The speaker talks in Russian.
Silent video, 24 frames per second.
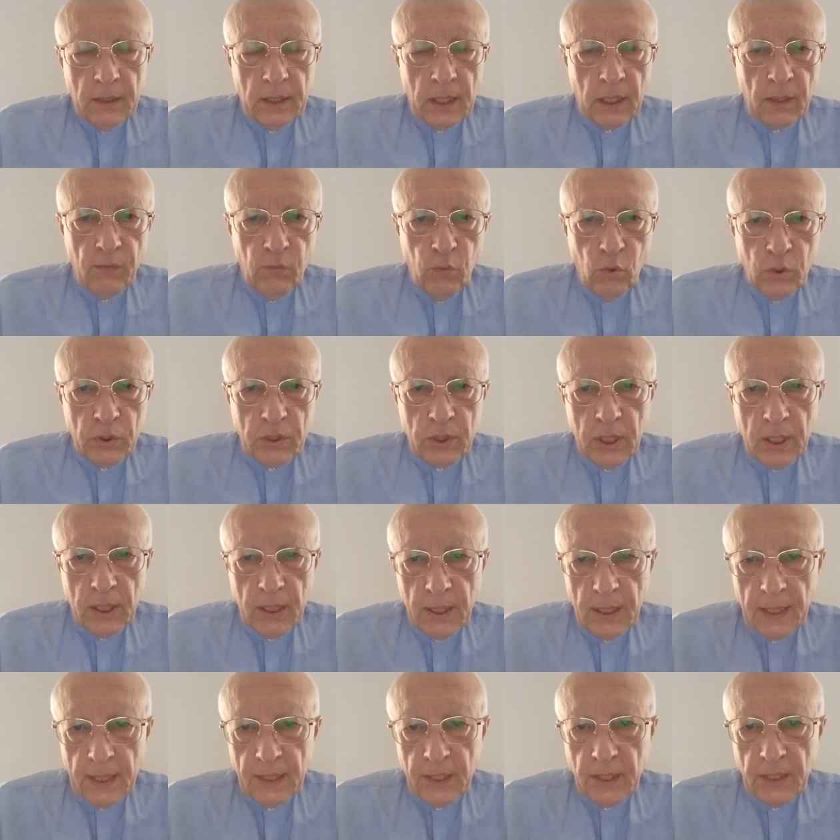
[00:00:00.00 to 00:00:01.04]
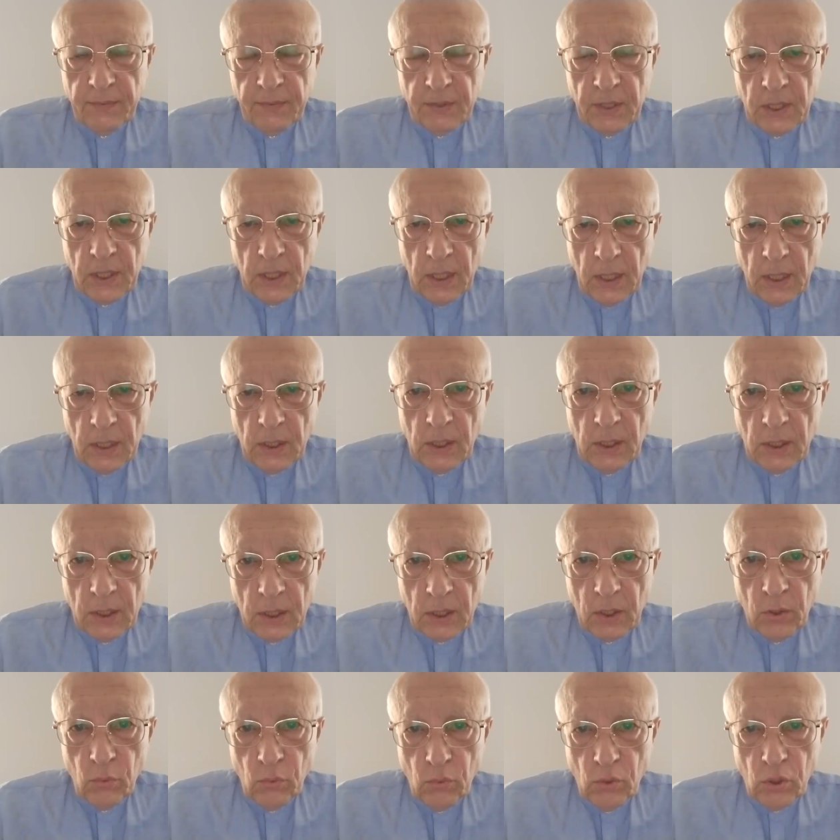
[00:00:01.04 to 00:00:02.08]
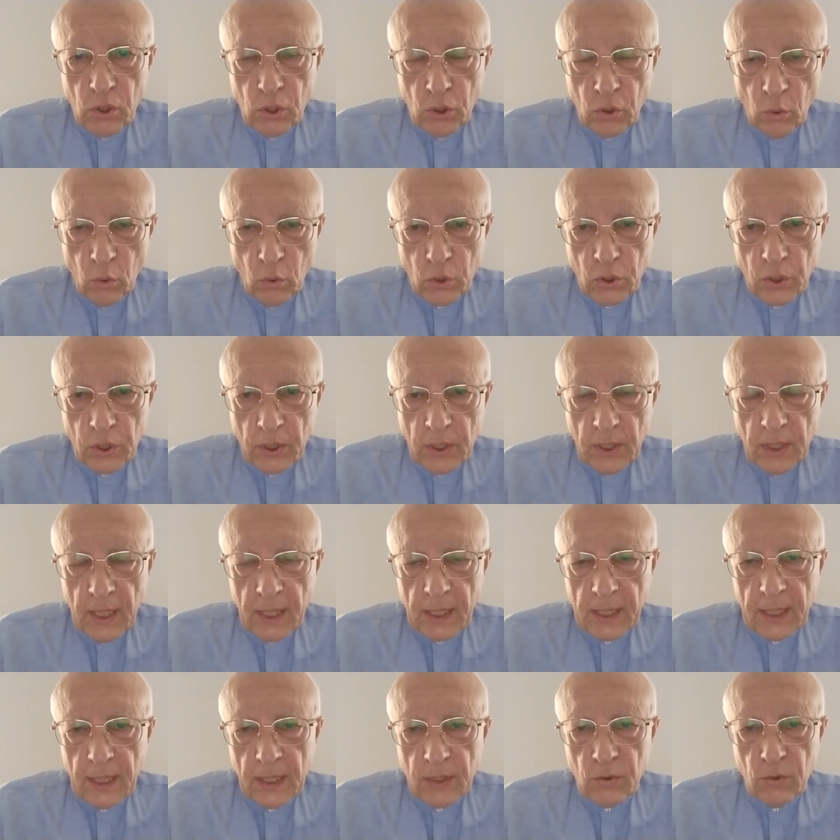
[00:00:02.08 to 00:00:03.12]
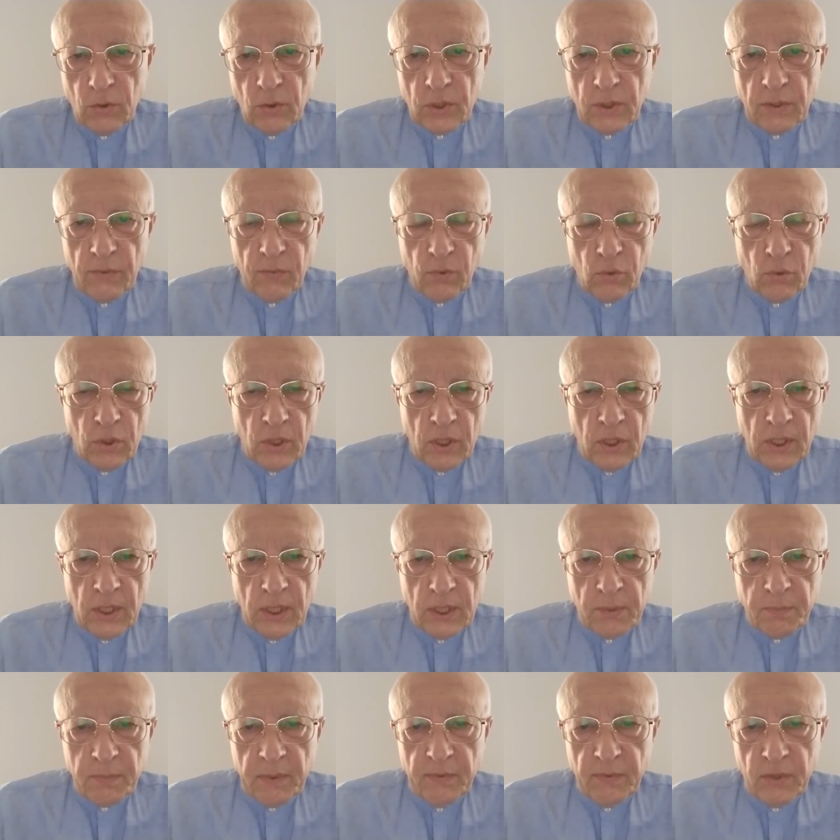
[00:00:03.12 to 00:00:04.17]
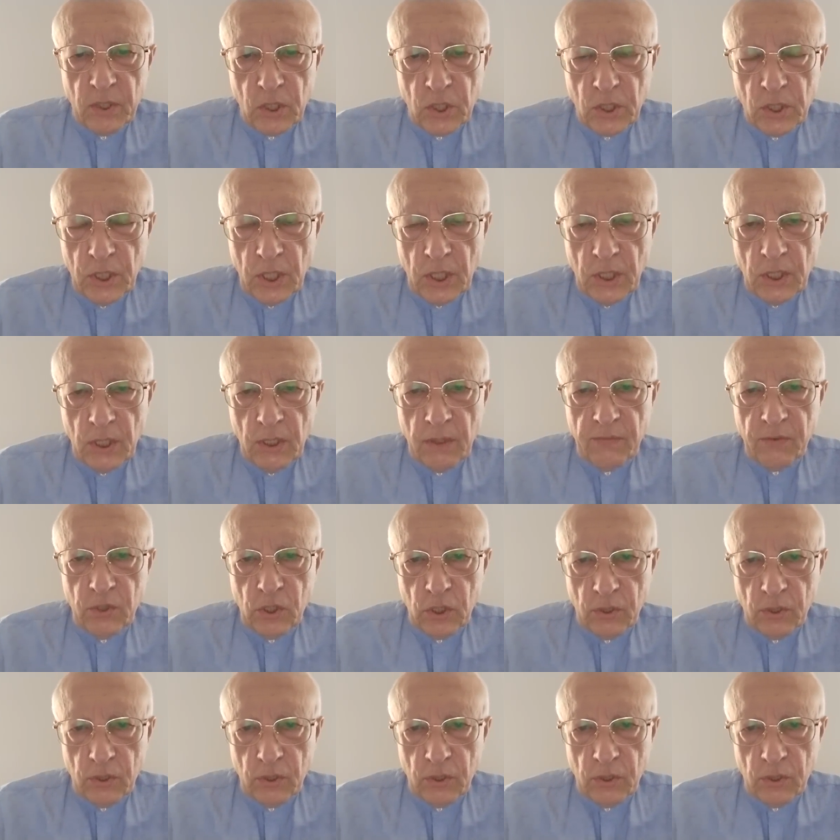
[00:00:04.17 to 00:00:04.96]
так вот, эти все нитки уничтожены. Оказывается, вроде есть повреждения и в